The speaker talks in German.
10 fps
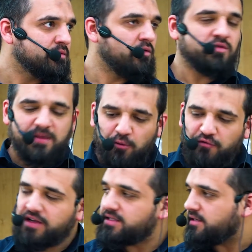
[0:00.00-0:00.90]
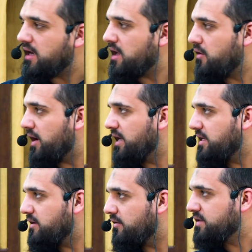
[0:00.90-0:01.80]
Und unser Prophet sallallahu
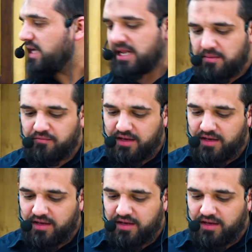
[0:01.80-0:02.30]
alaihi wasallam,